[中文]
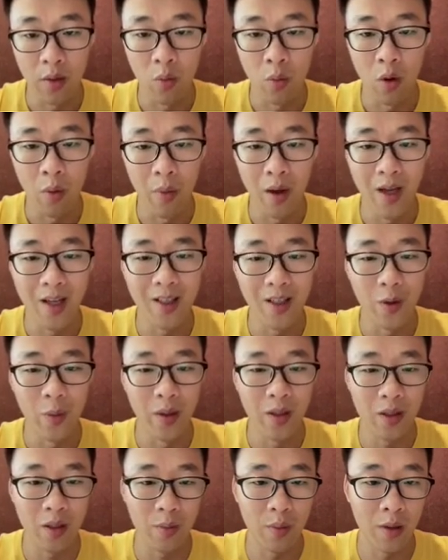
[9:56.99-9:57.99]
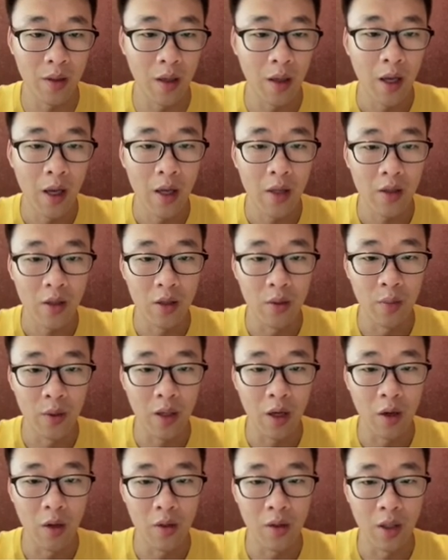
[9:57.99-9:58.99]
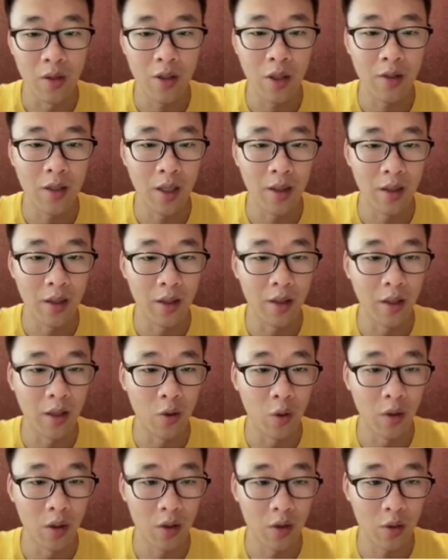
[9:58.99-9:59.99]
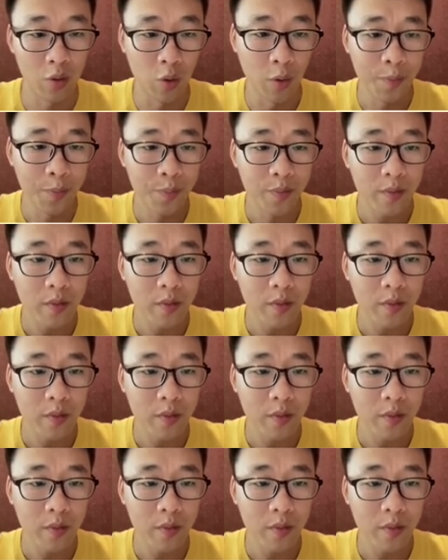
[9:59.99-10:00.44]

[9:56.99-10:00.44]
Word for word: 我们认为是比较正常的一个融合尺度。